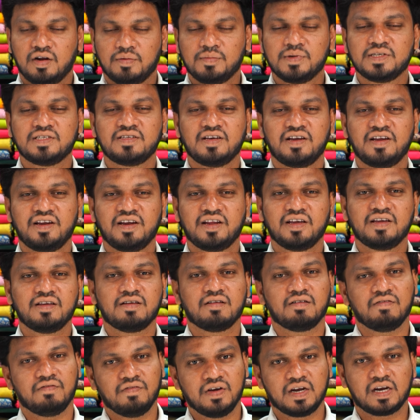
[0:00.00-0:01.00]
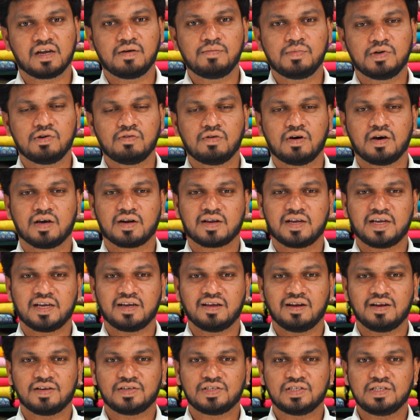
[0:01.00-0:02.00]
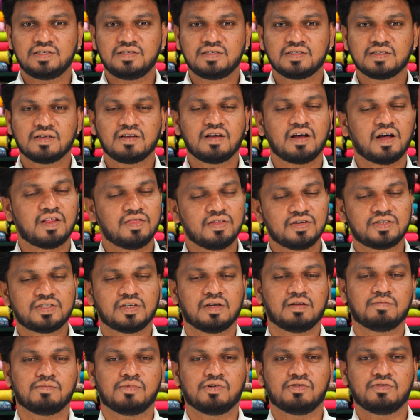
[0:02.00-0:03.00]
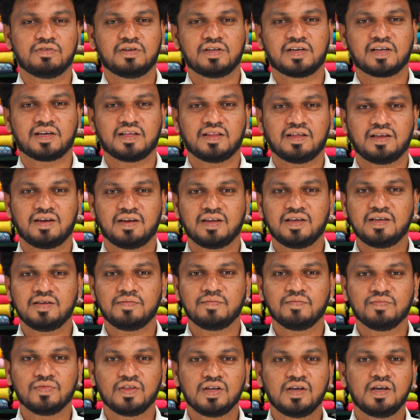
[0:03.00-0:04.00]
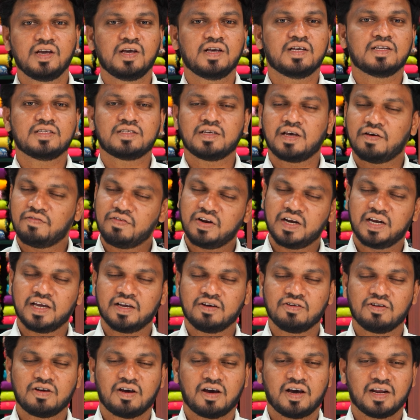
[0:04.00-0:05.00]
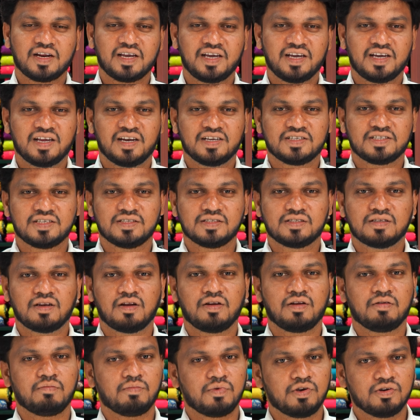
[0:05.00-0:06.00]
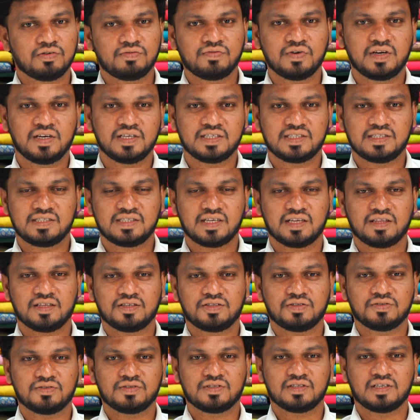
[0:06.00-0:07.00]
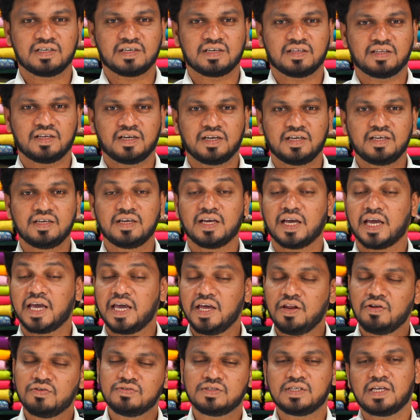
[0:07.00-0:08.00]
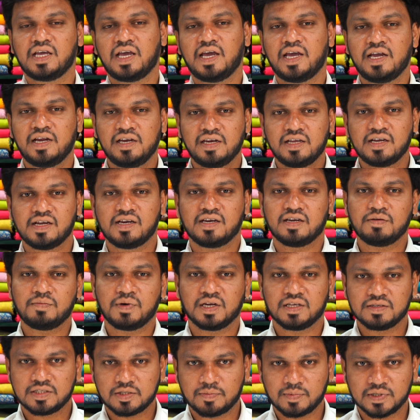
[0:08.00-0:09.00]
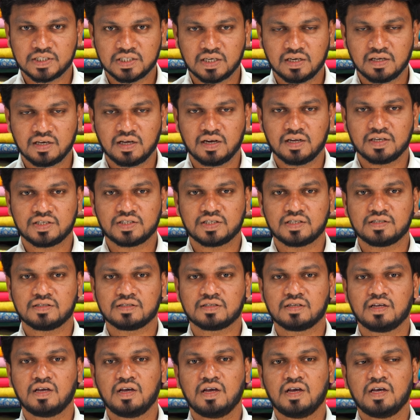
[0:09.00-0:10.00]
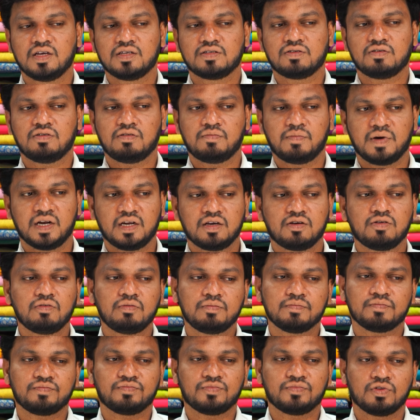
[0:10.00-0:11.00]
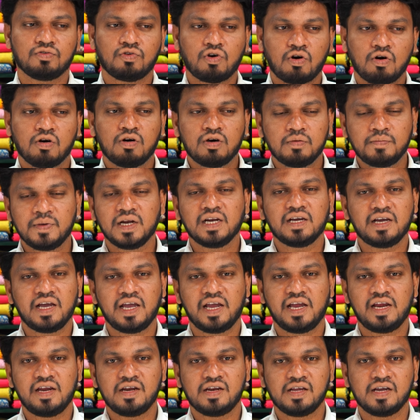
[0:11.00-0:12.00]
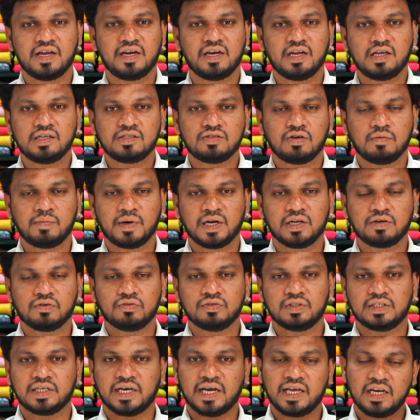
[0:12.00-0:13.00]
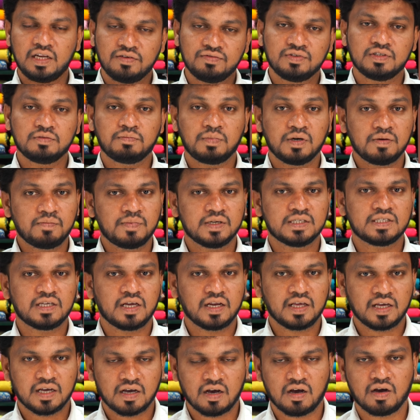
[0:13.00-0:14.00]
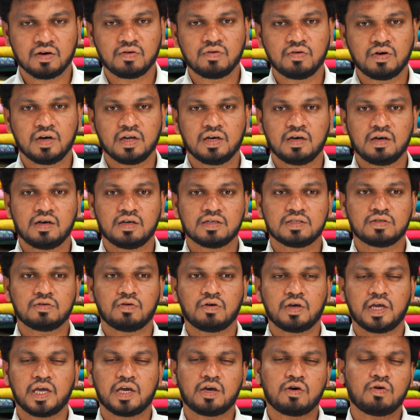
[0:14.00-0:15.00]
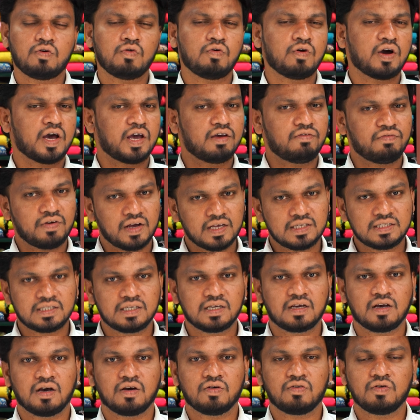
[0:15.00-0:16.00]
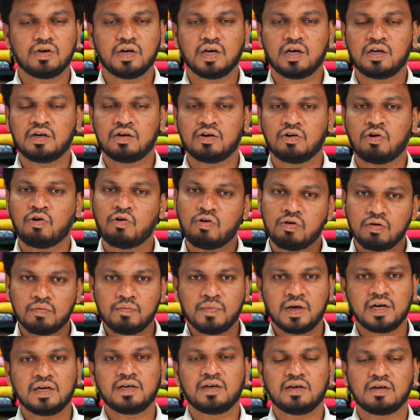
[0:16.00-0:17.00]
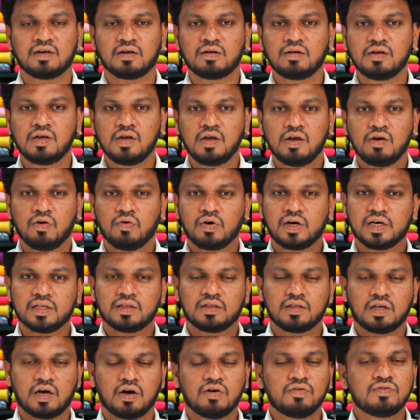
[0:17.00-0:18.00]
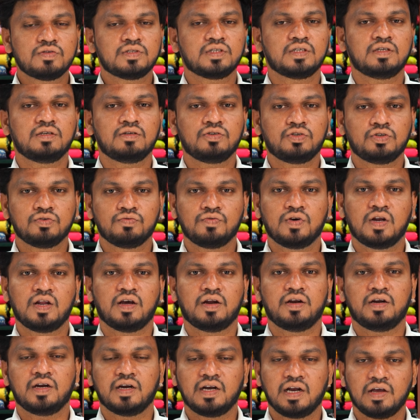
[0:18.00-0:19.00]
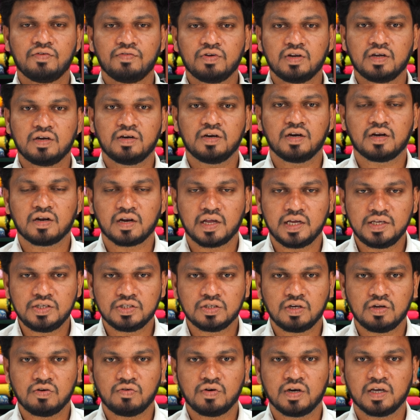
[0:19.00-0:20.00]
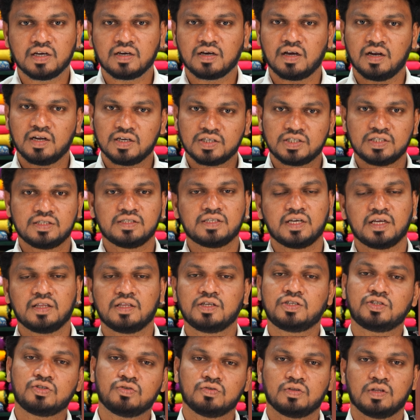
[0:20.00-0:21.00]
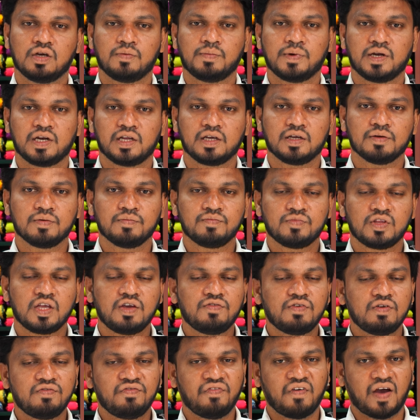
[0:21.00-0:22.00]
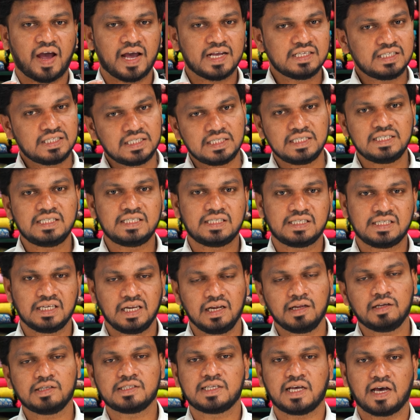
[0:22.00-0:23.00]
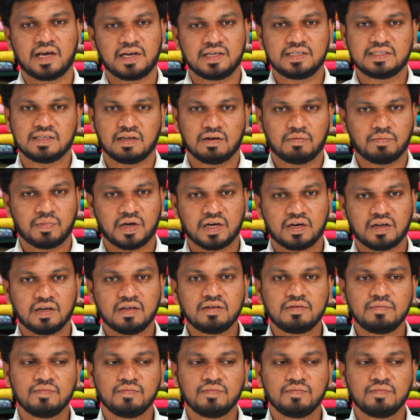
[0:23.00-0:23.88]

నమస్తే అండి వెల్కమ్ టు ఆర్కే కలెక్షన్స్ అందరూ చాలా బాగున్నారు కదండి సో ఎవ్రీడే కూడా ఆర్కే కలెక్షన్స్లోని బ్యూటిఫుల్ డిజైన్స్ అయితే చూస్తున్నాయి కదండి ఈరోజు ఏంటి అంటే మన స్పెషల్ కలెక్షన్స్ సో మనకు నార్మల్గా ఏంటి అంటే సో మనకు డైలీ వే పర్పస్ అని కాకుండా సో ఎక్కువ హై ఫ్యాన్సీ కాకుండా నార్మల్గా ఒక థౌజండ్ ట్వెల్వ్ హండ్రెడ్ లెవెన్ హండ్రెడ్ రేంజ్లో ఉండే కలెక్షన్స్ అయితే చూద్దామండి ఇవి ఫ్యాన్సీ సిల్క్ శారీస్ అనమాట